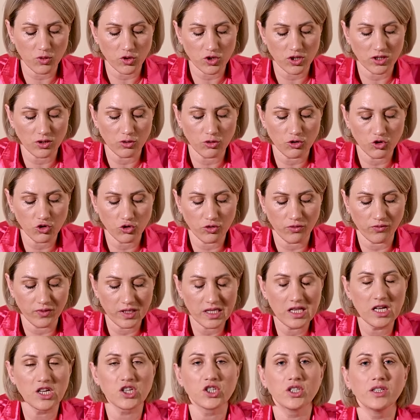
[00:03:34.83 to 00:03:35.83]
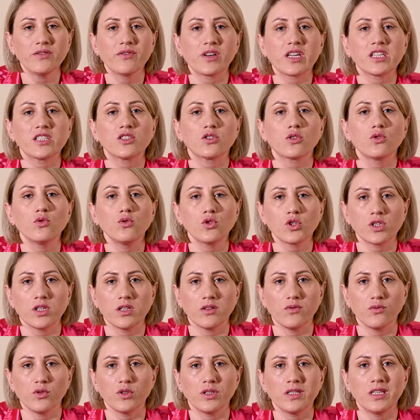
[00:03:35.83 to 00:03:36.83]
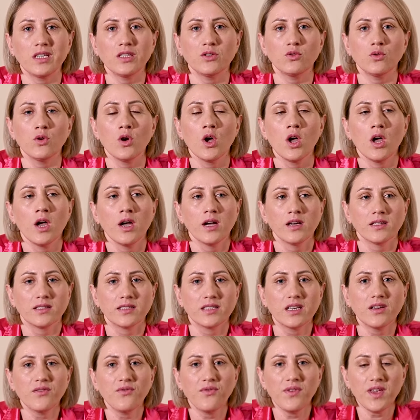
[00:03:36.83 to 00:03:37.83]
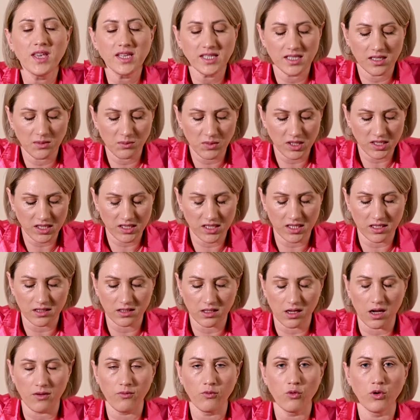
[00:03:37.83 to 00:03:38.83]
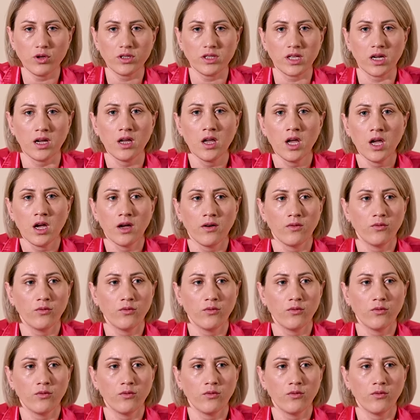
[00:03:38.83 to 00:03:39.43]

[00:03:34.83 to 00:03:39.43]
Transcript: может то, что вы должны разрушить вот эту зависимость от кого-то,